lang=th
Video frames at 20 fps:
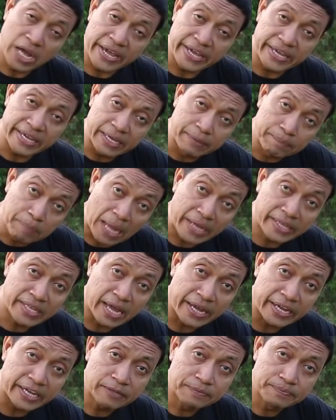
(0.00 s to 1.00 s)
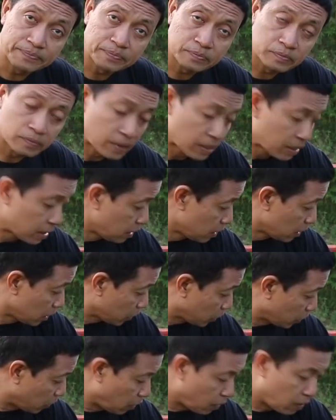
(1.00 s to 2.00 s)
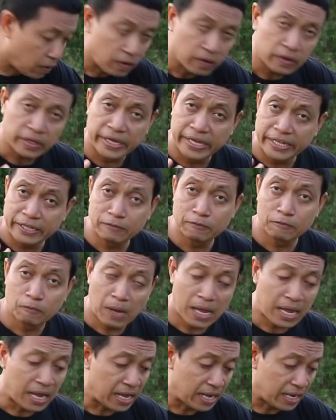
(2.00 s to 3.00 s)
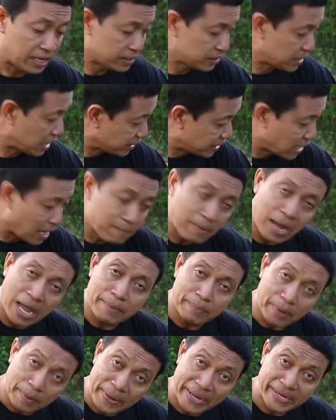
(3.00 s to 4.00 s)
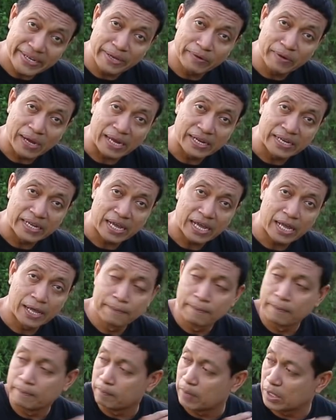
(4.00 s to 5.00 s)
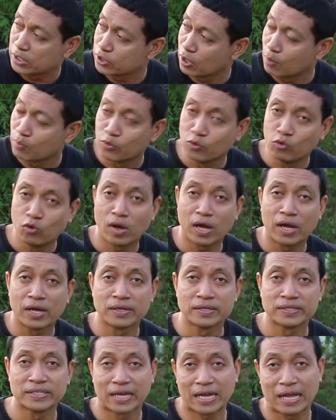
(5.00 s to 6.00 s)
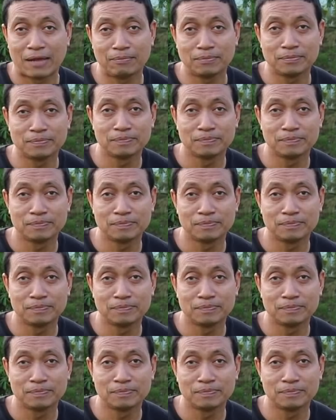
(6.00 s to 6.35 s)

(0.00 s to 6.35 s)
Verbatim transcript: ได้อีกพักใหญ่ ก็คิดว่าจะใช้ไม้ประเภทเดียวกันเนี่ย มาซ่อมรั้วครับ